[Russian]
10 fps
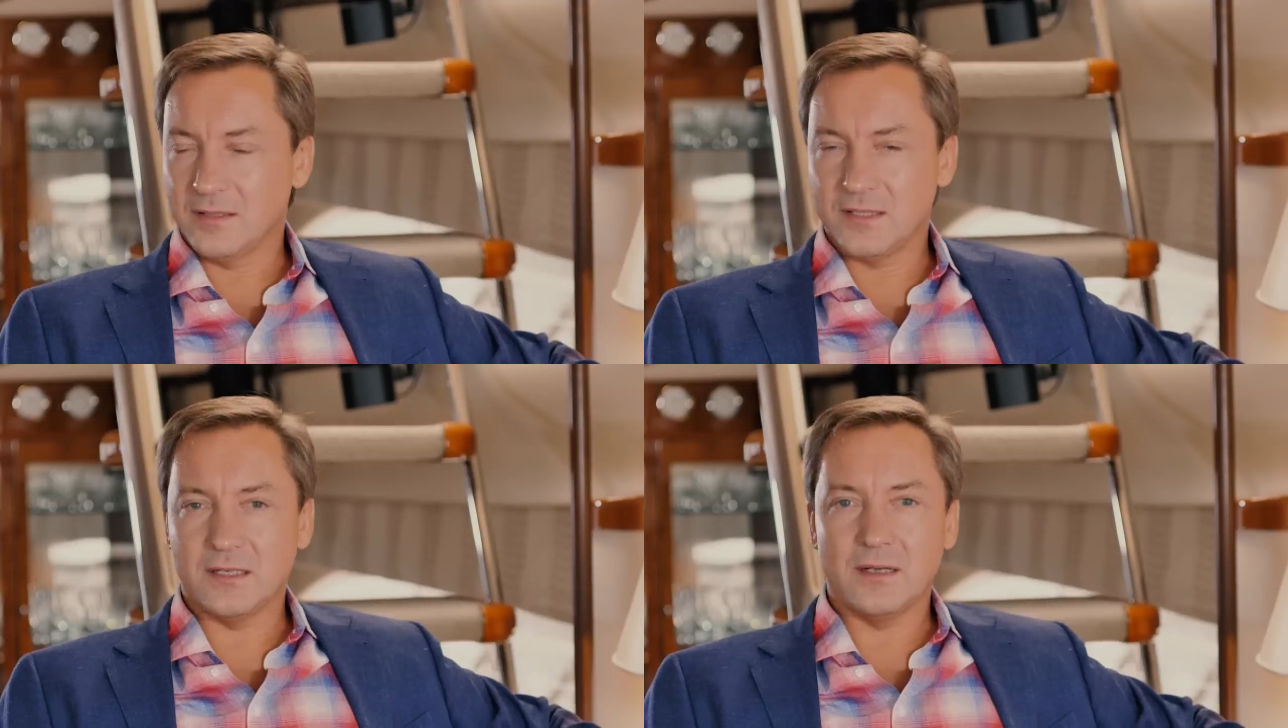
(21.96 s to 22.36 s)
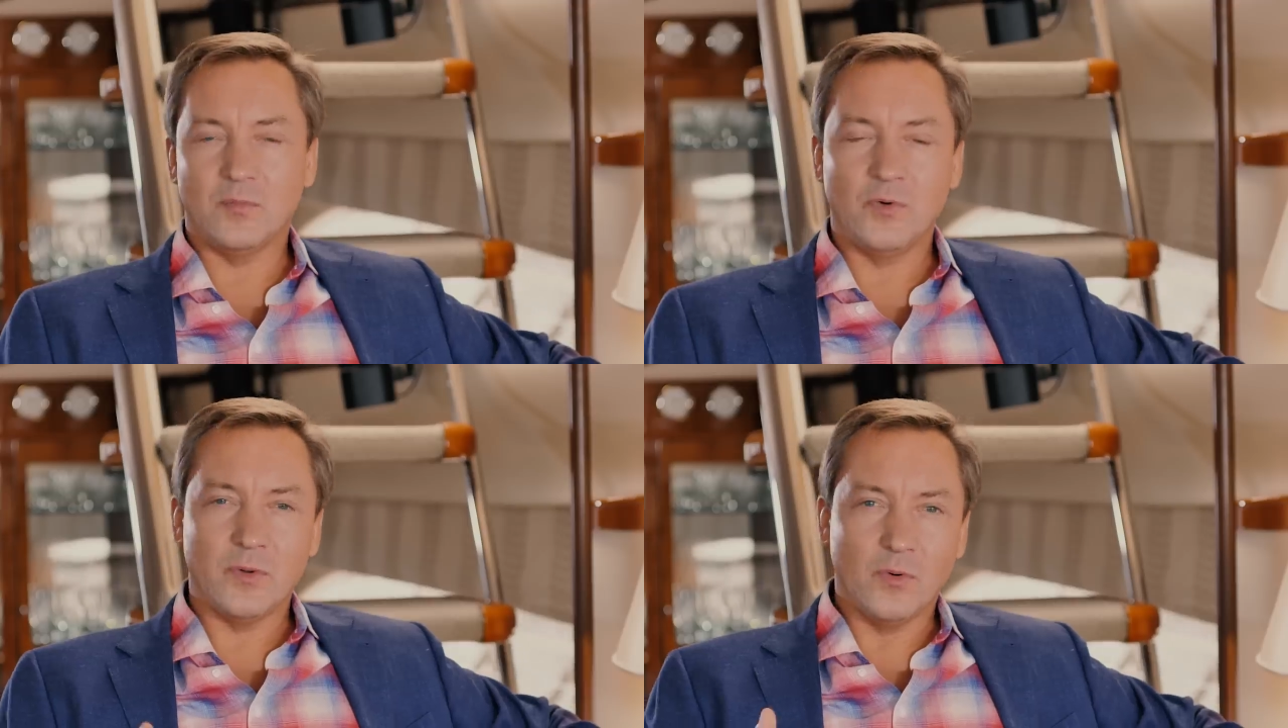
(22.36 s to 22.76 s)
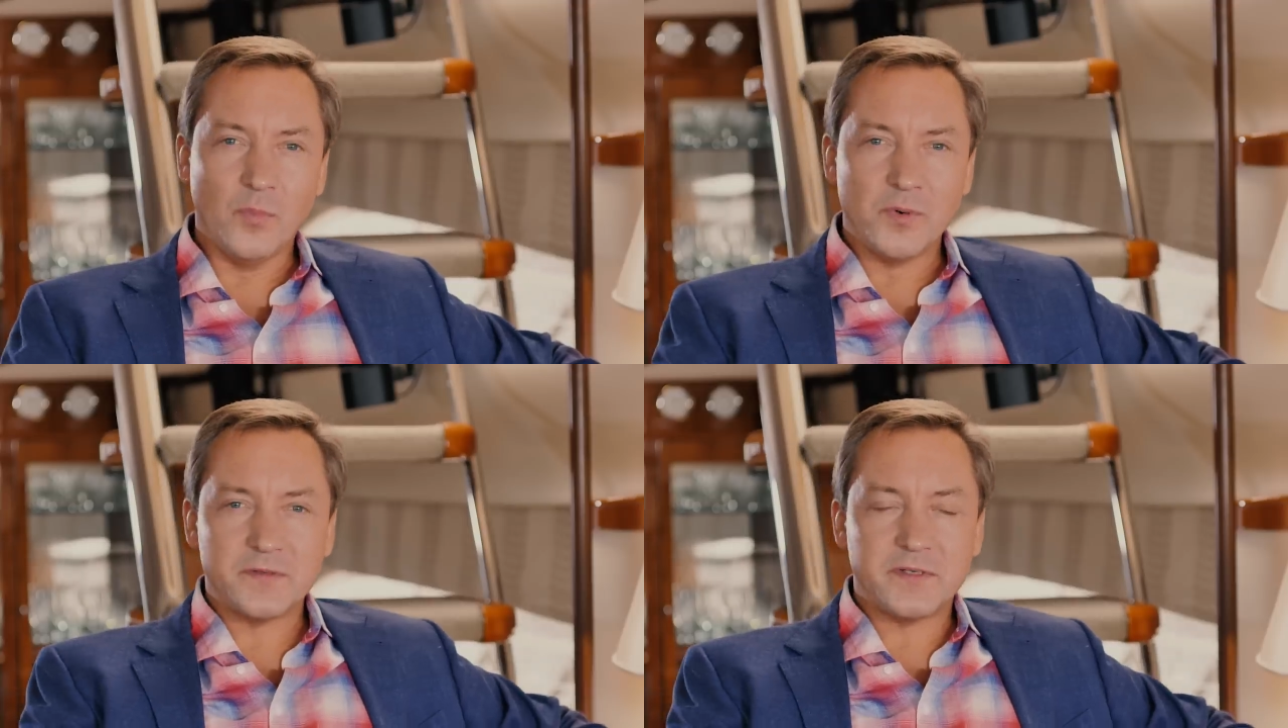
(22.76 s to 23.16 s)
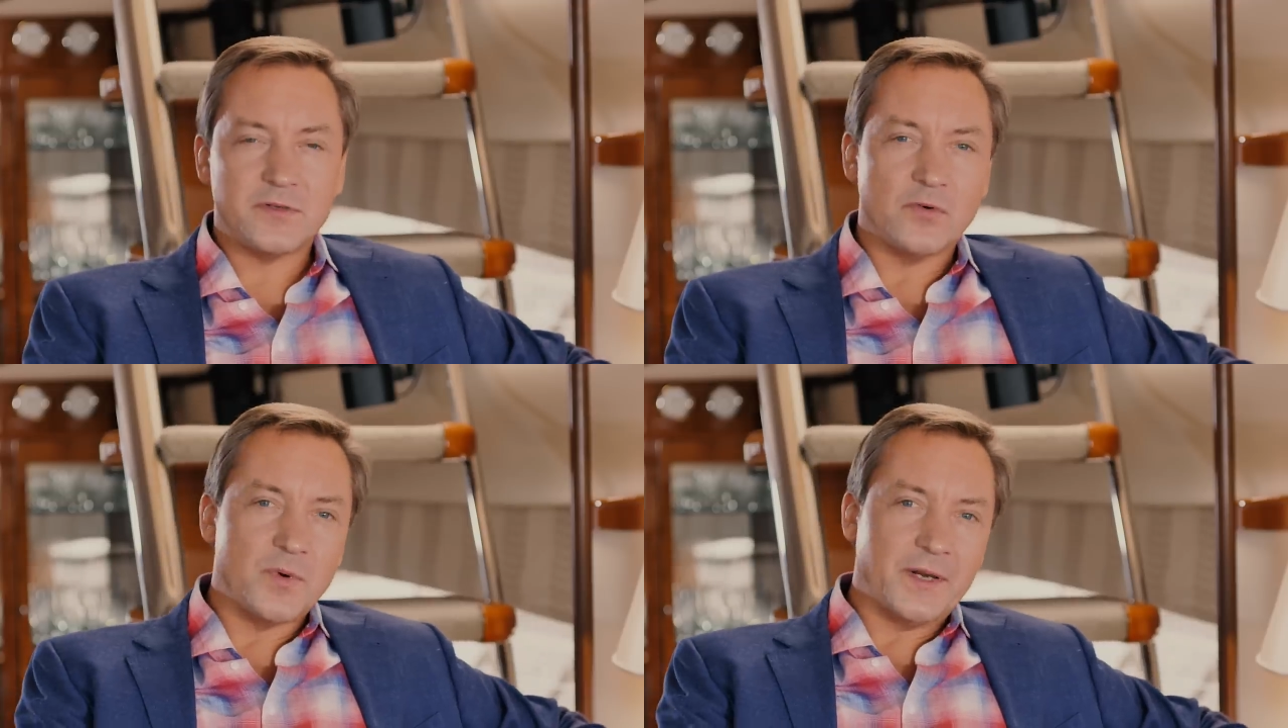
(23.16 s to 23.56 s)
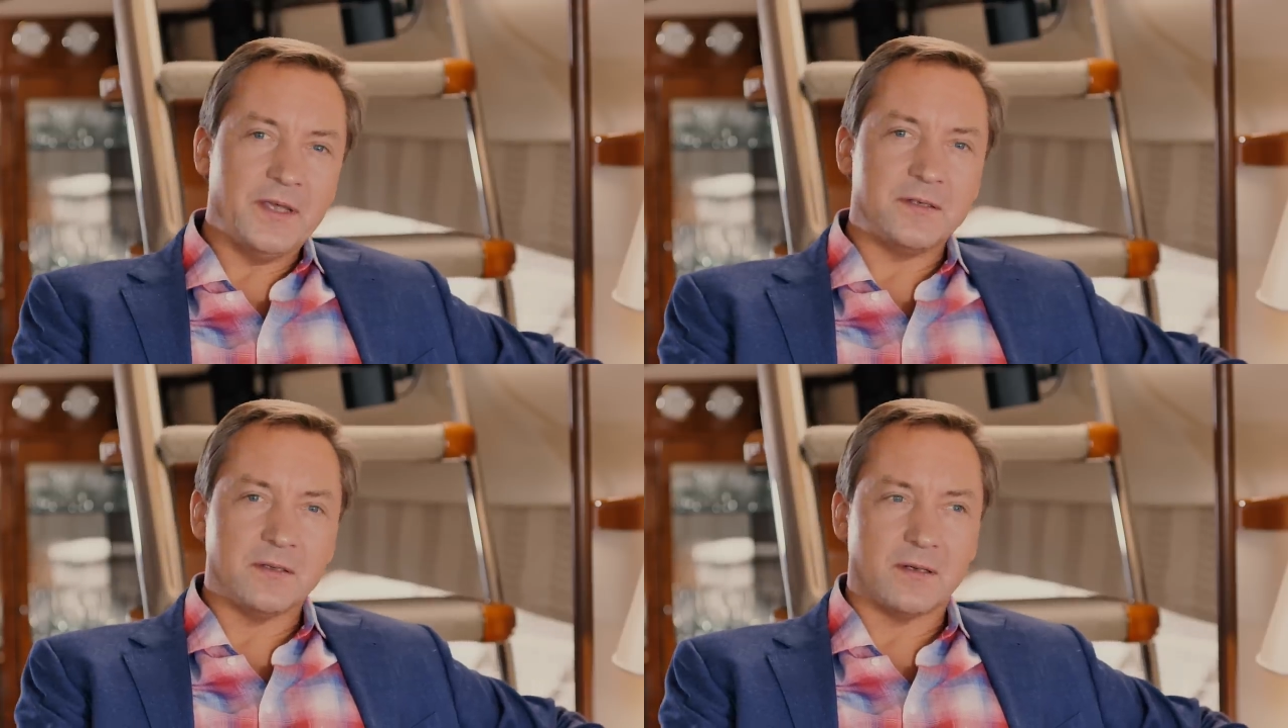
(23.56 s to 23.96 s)
За мой опыт в сетевом
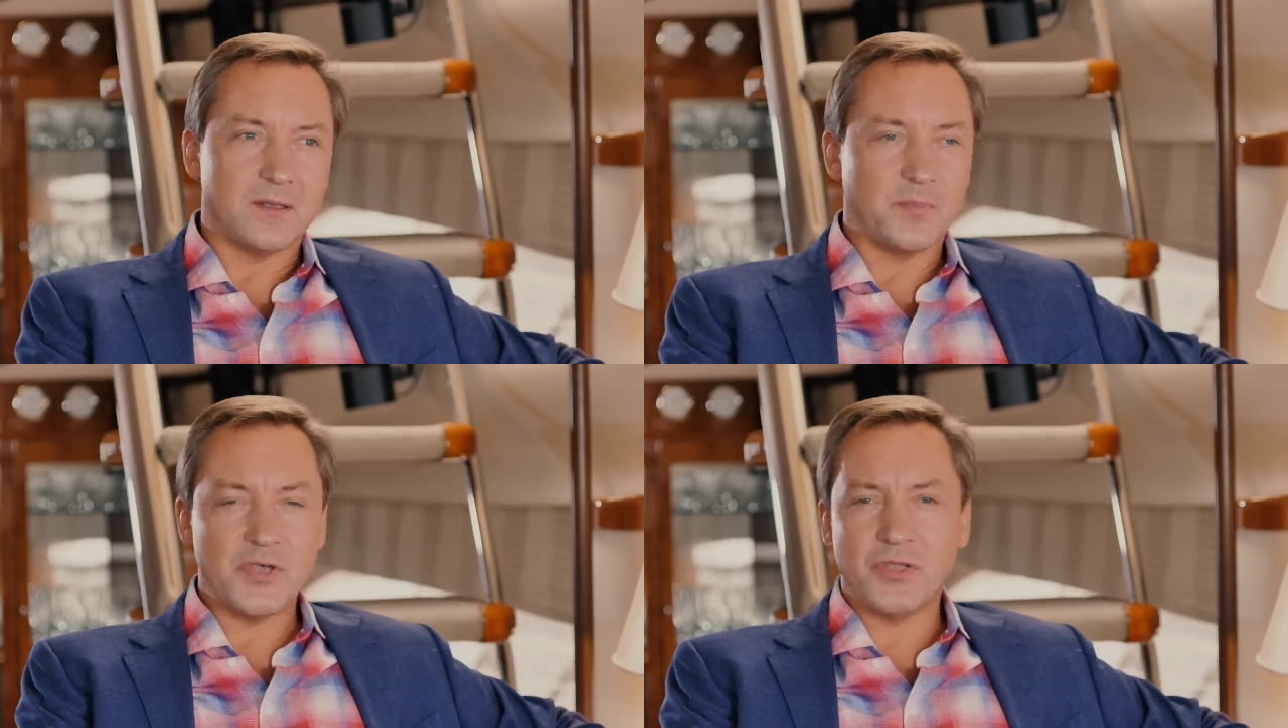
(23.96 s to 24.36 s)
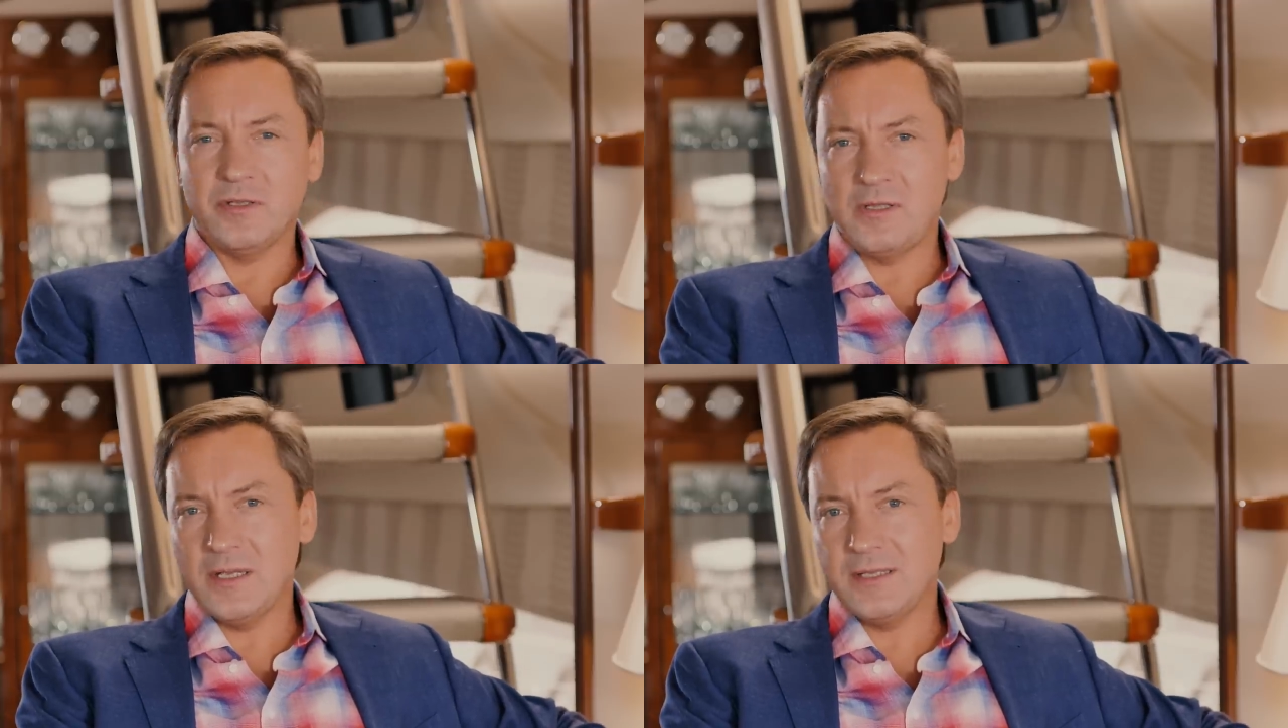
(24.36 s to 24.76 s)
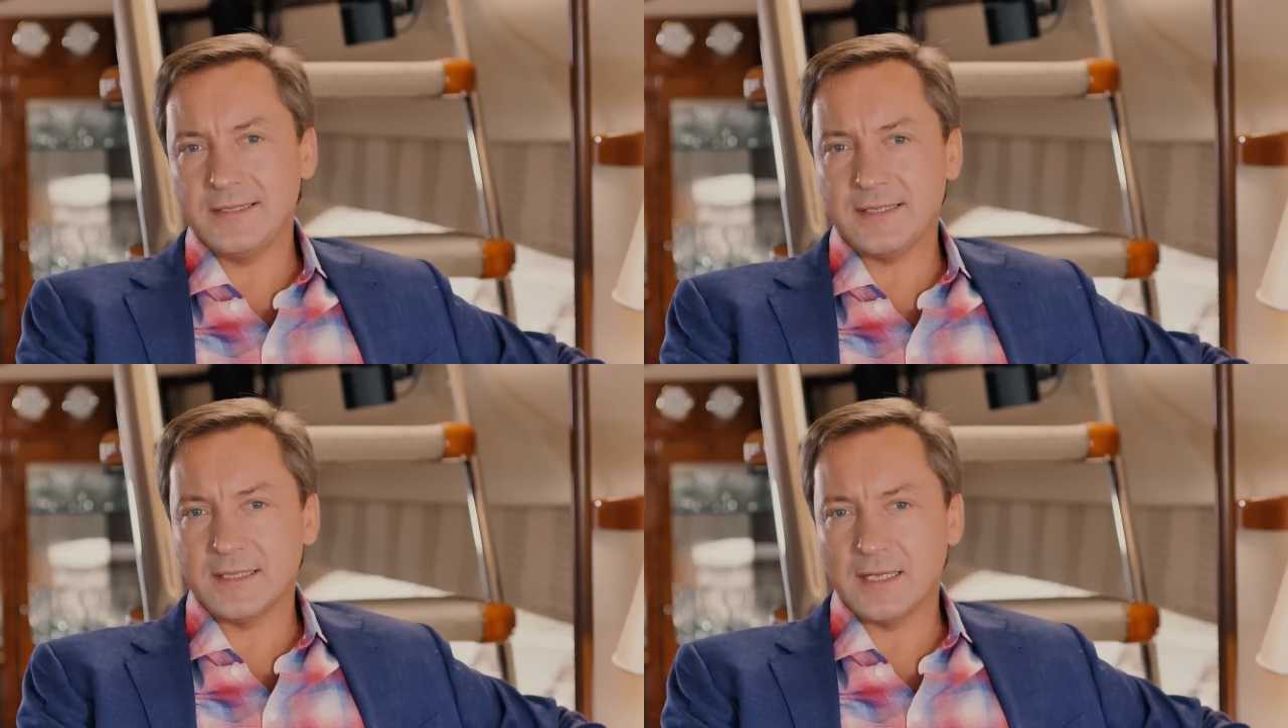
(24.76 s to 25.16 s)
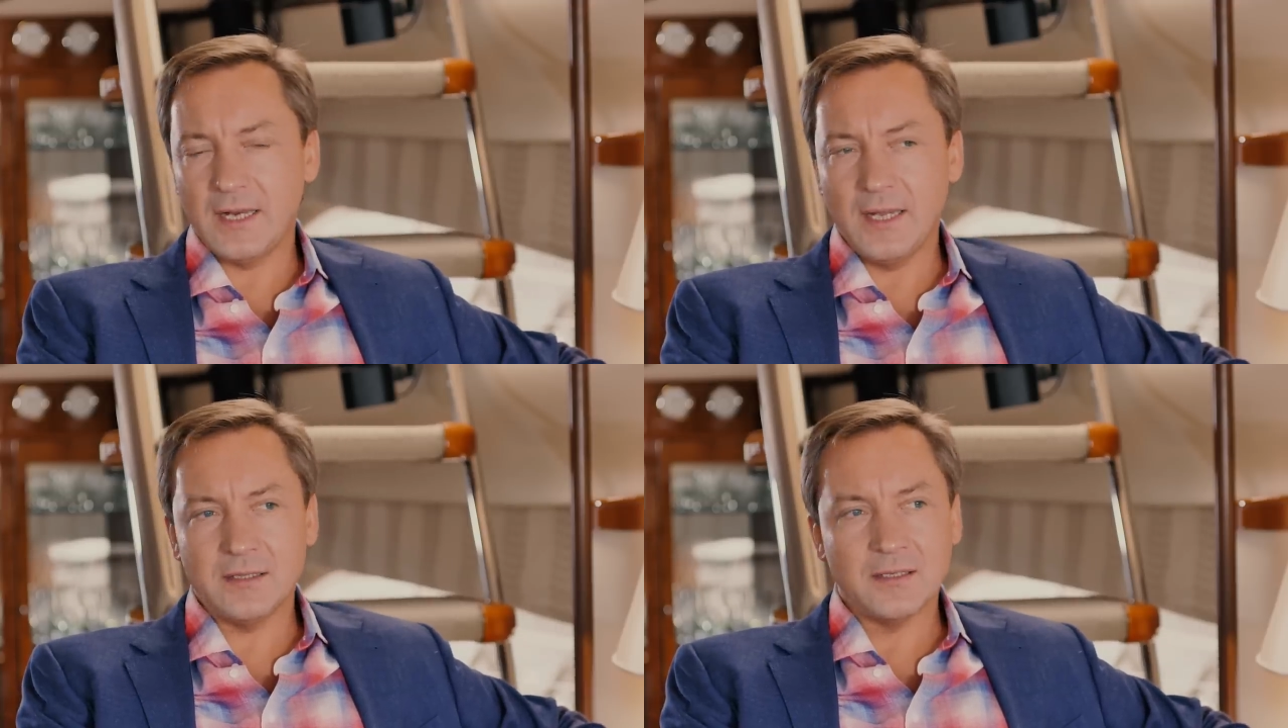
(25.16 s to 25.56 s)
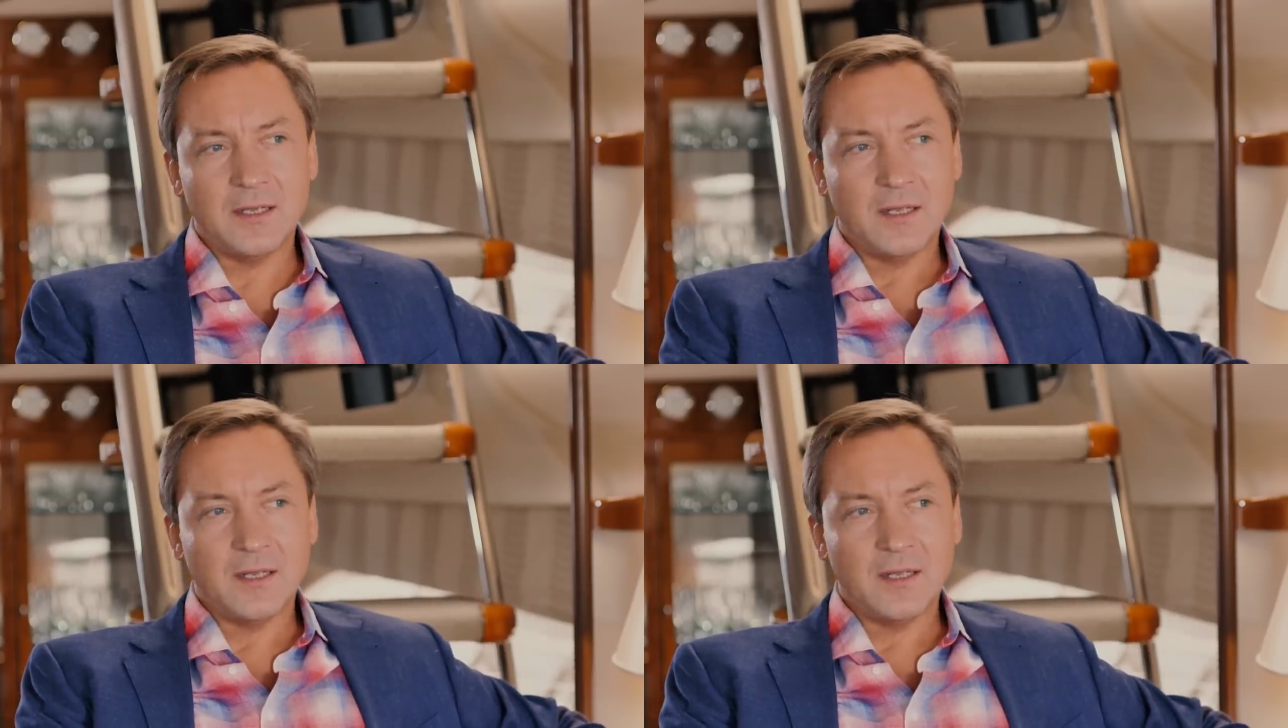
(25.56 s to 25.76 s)
маркетинге, это почти три десятка лет,